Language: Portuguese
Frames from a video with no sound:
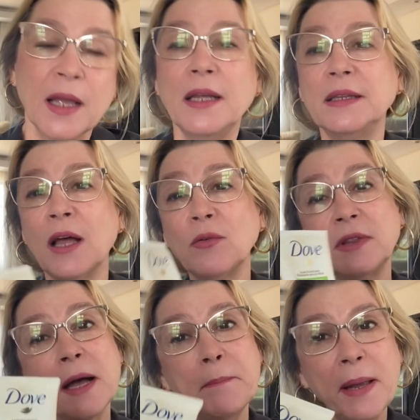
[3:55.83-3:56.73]
Então,
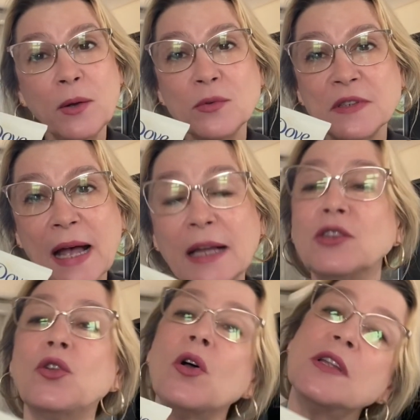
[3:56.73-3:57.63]
também
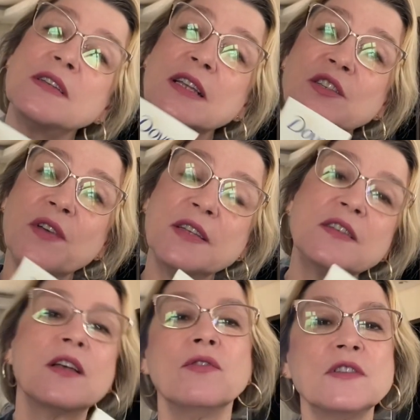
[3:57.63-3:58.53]
usar todas as vezes
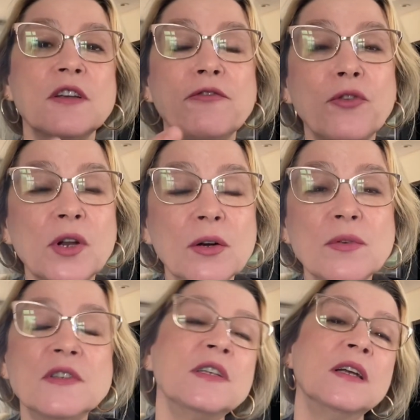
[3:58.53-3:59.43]
que você for à
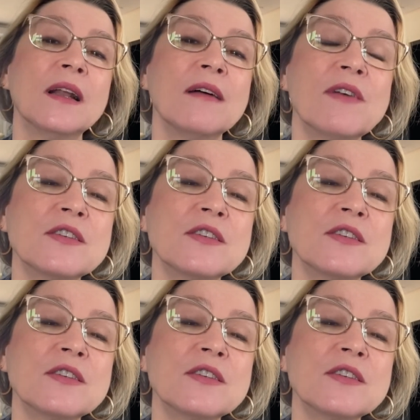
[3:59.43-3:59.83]
cozinha, lavar